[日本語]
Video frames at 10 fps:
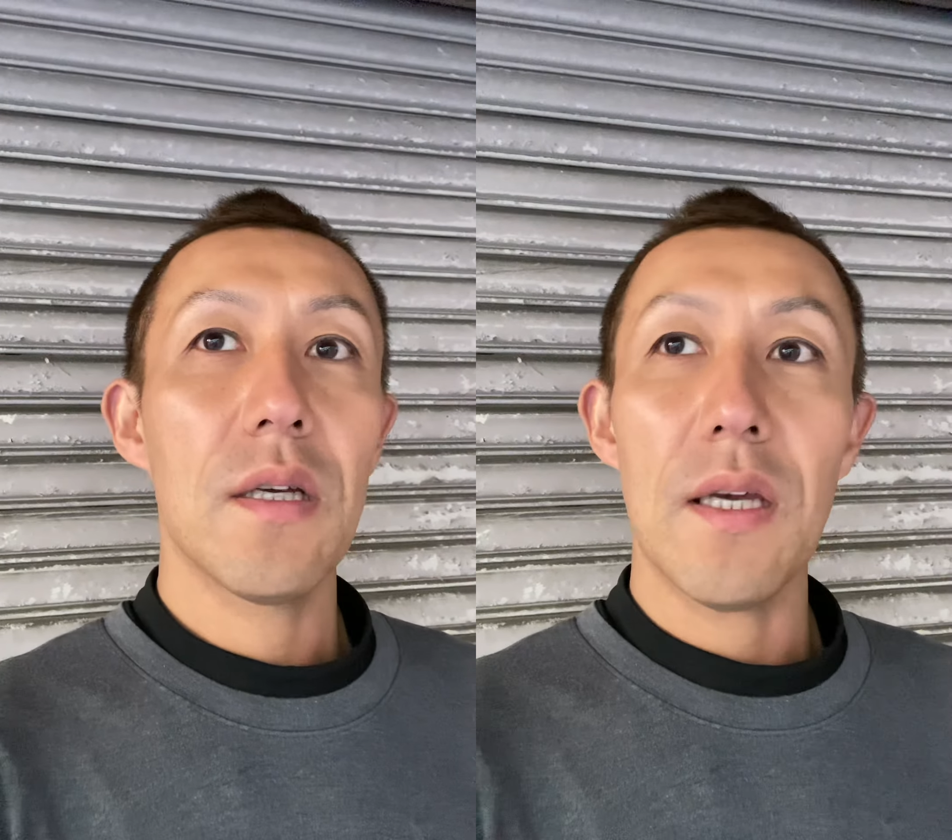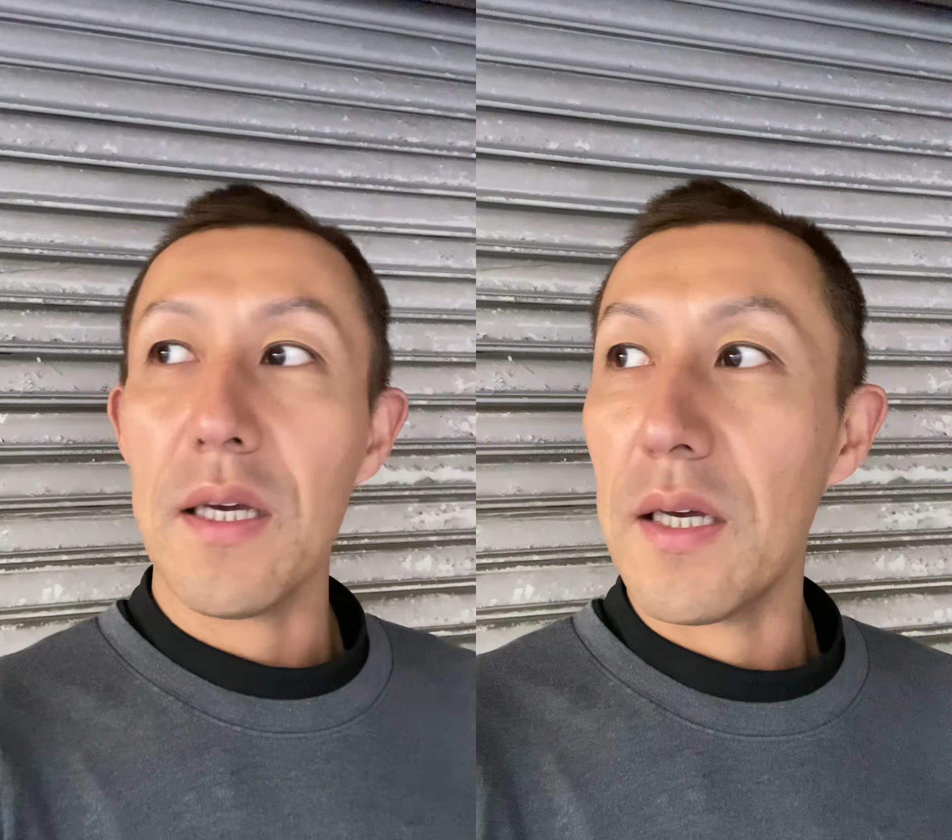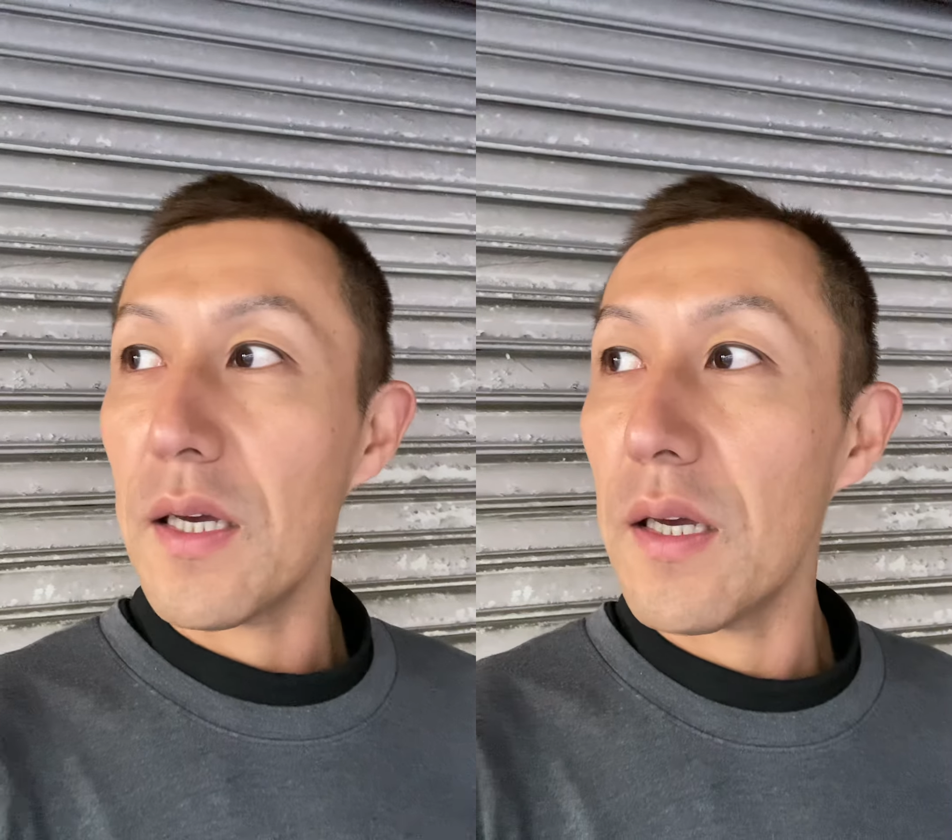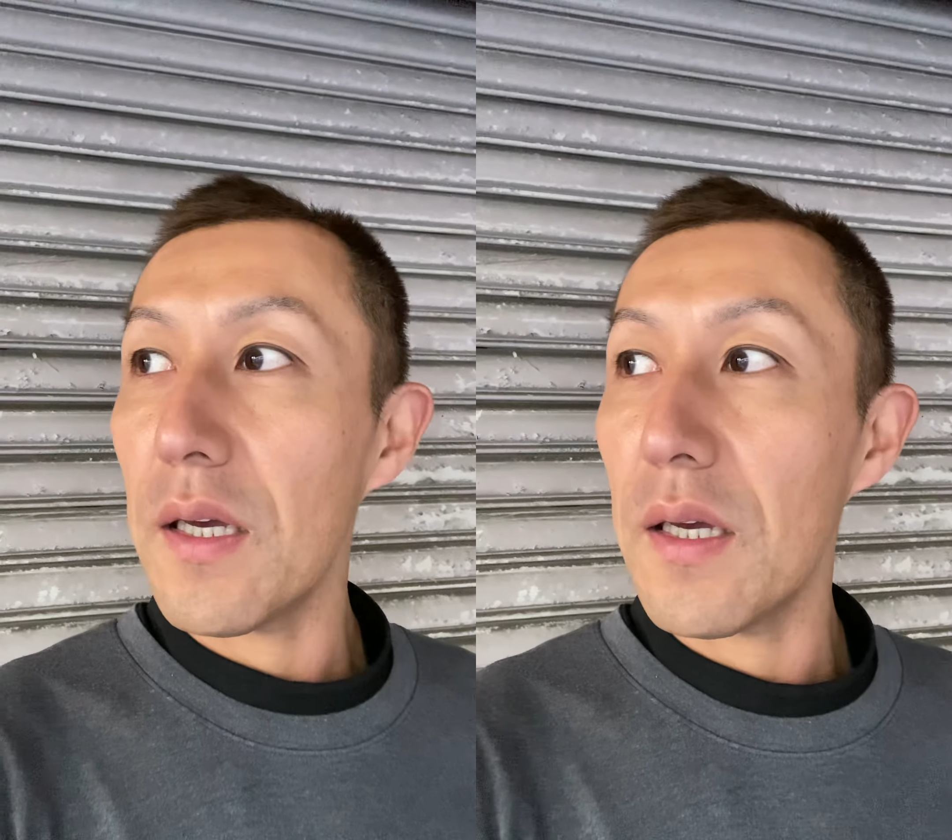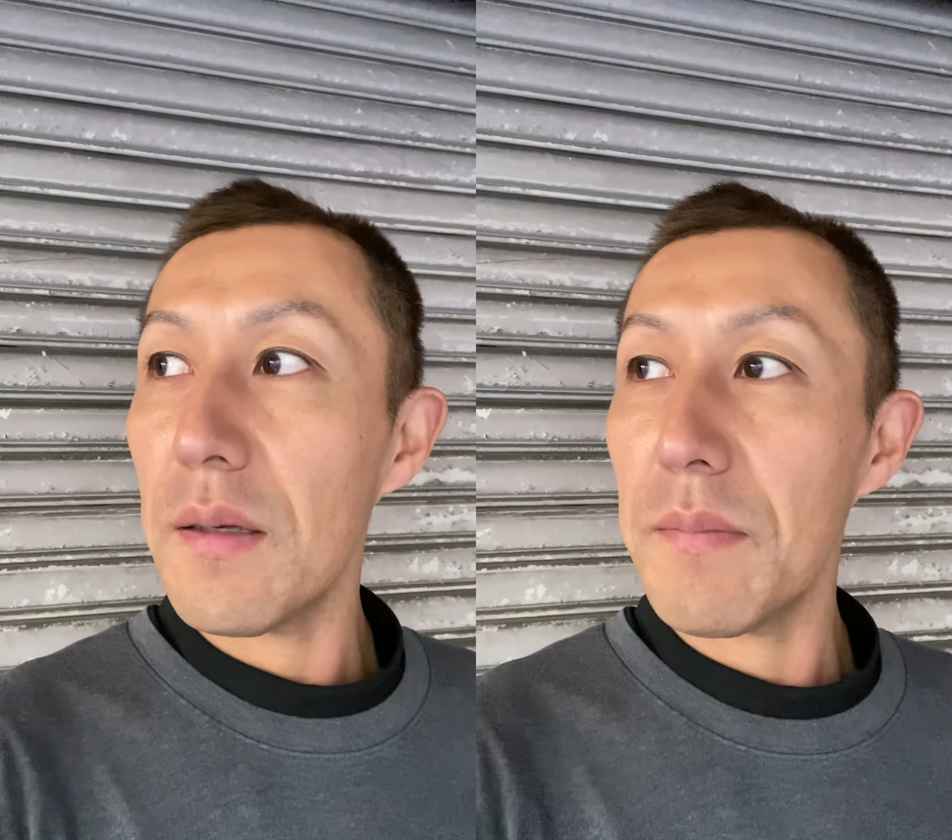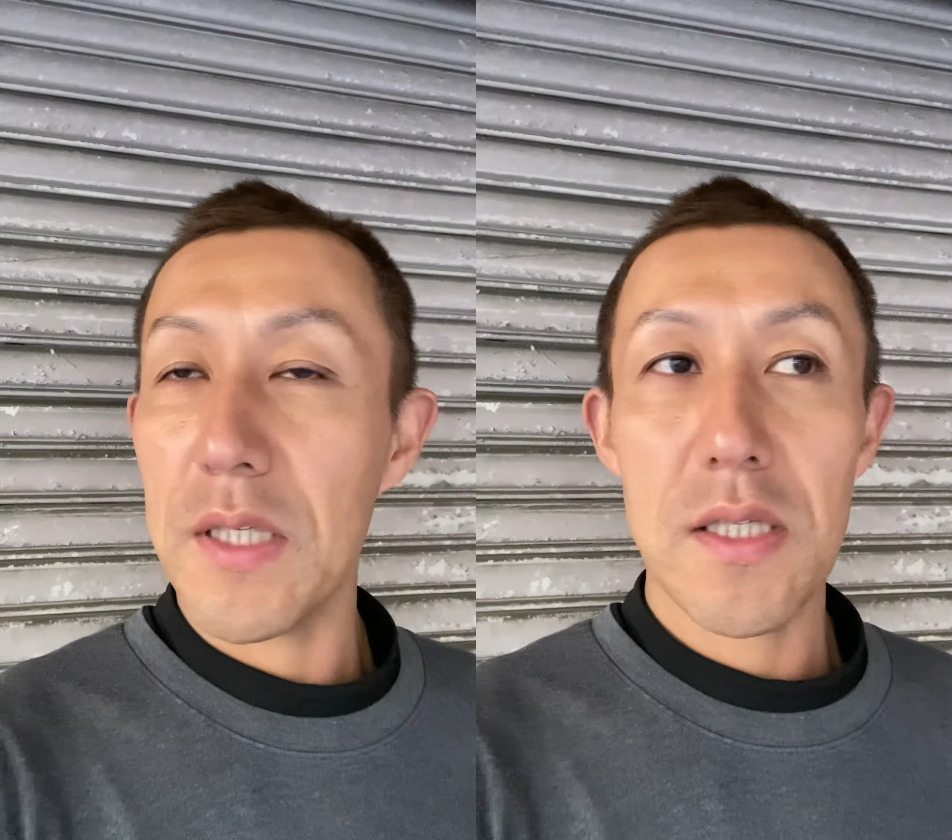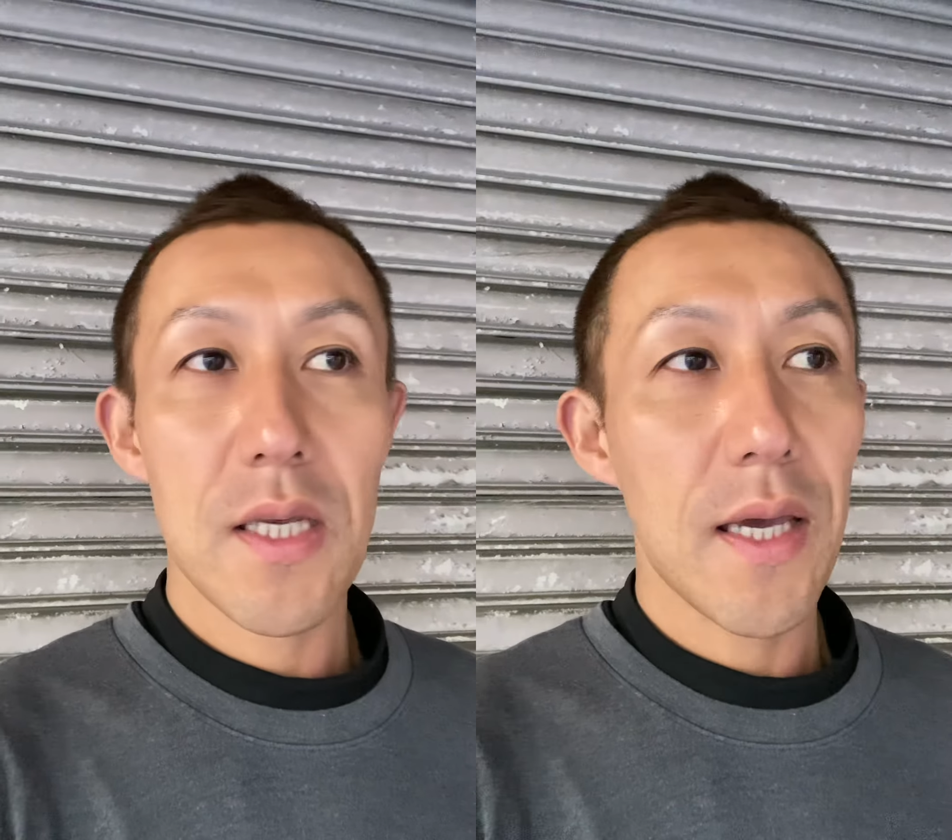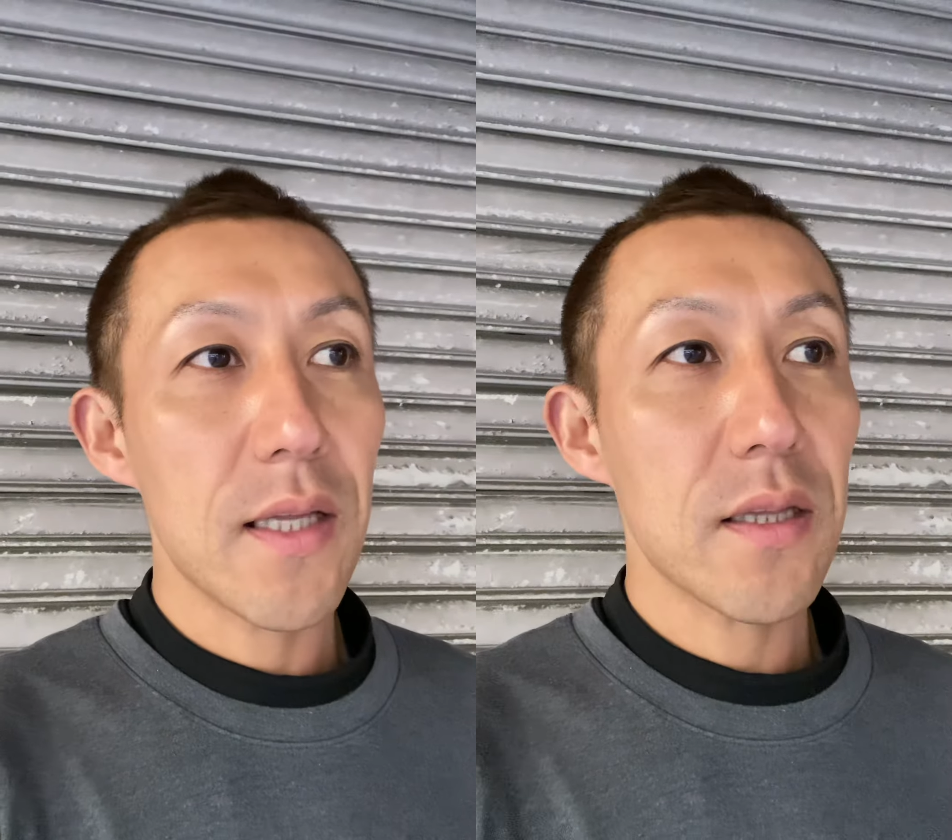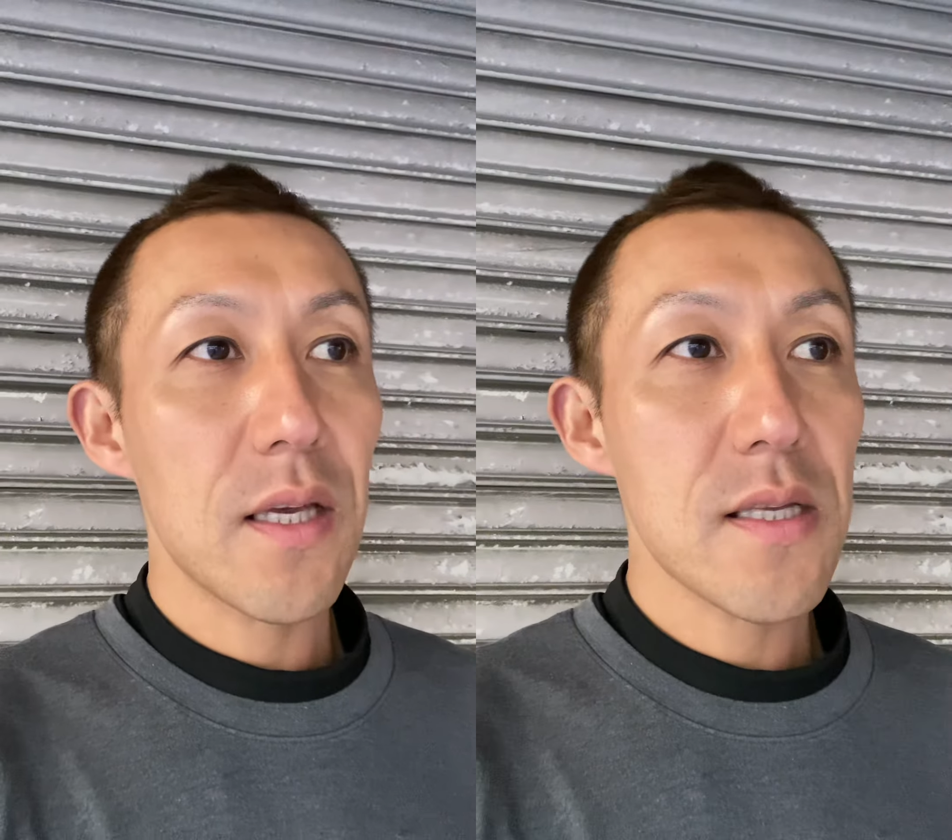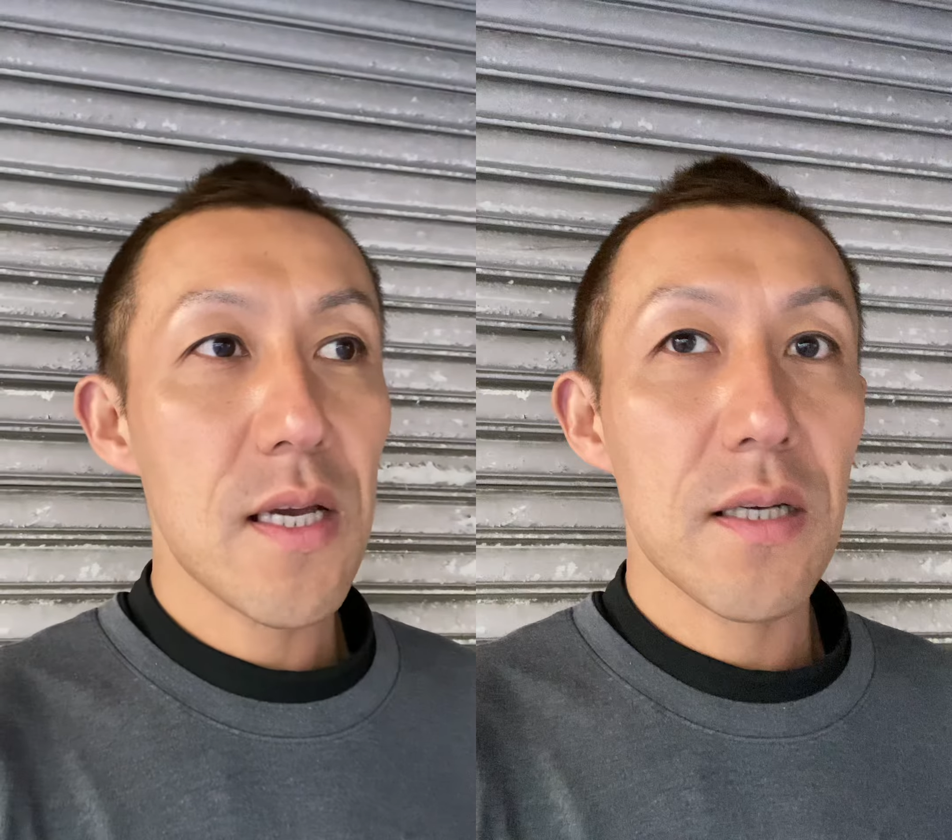えー、人材安
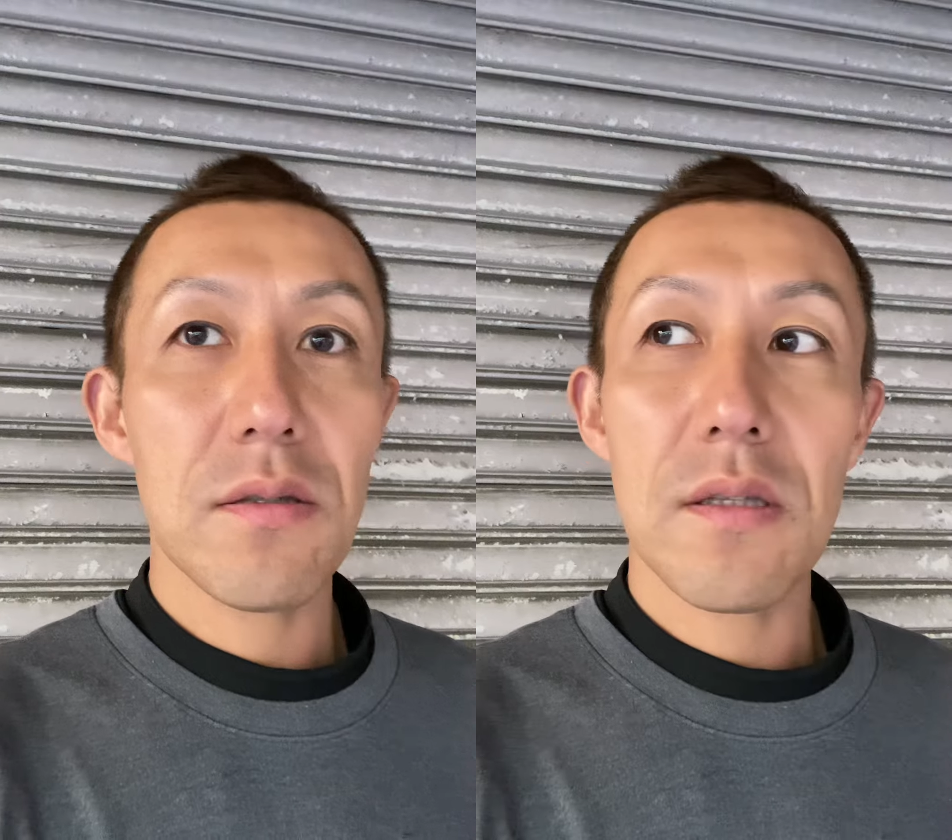定剤